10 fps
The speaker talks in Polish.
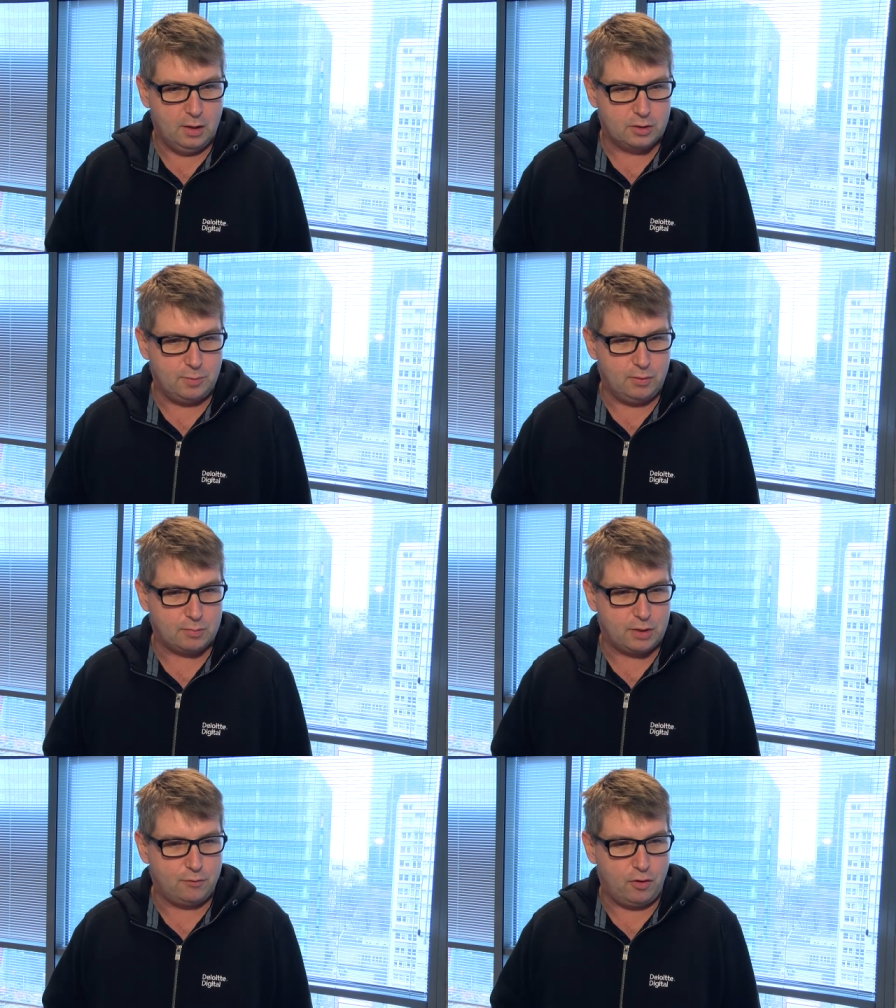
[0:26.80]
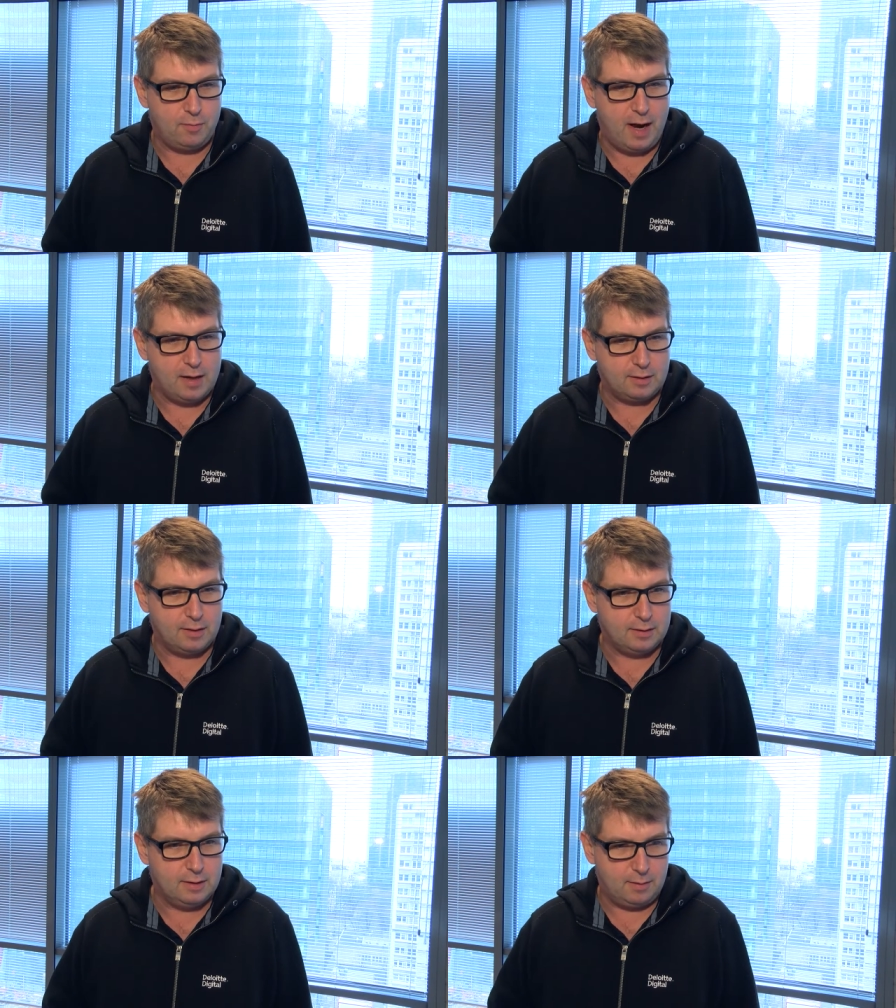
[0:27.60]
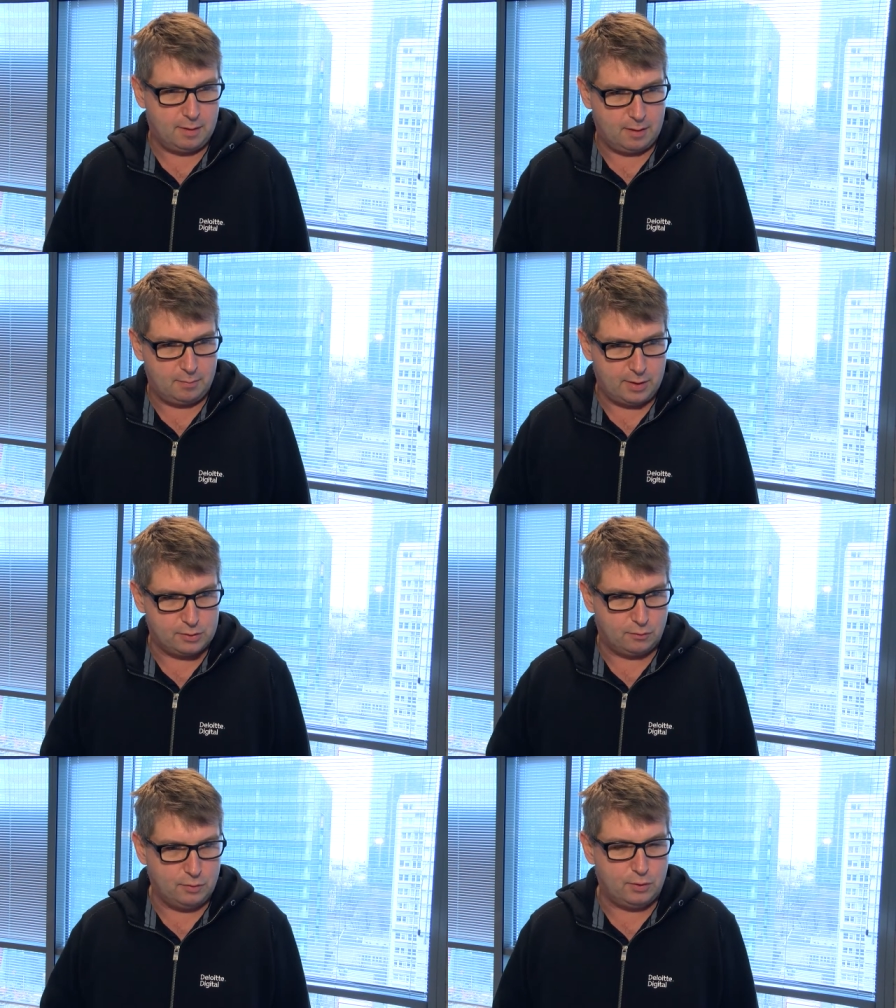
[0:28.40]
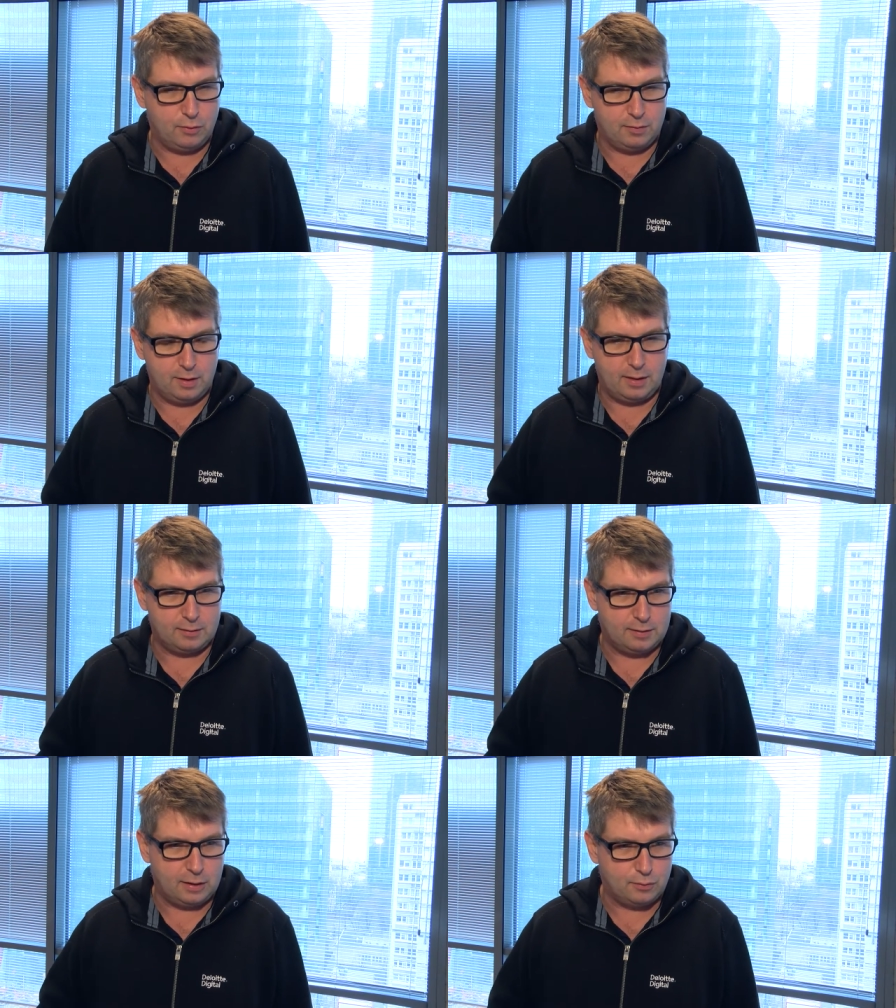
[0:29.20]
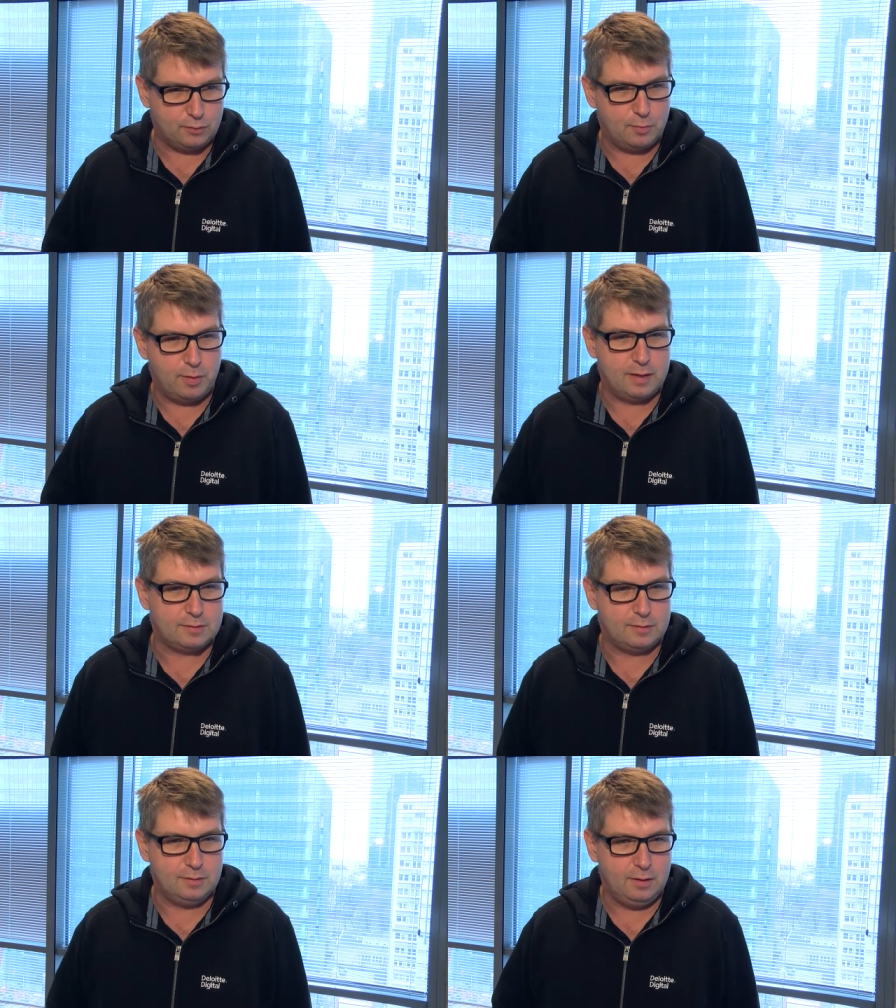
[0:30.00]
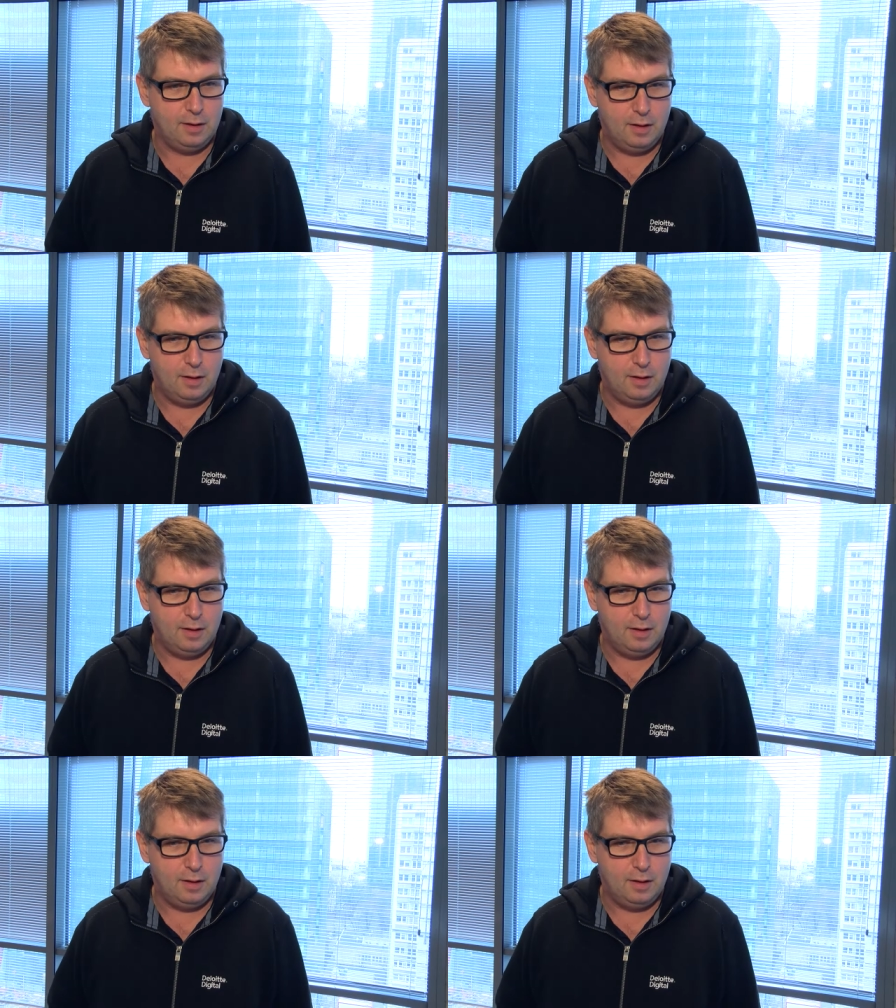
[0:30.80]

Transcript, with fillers: czy mają na przykład formę ankiet dla pracowników, dla kandydatów do pracy.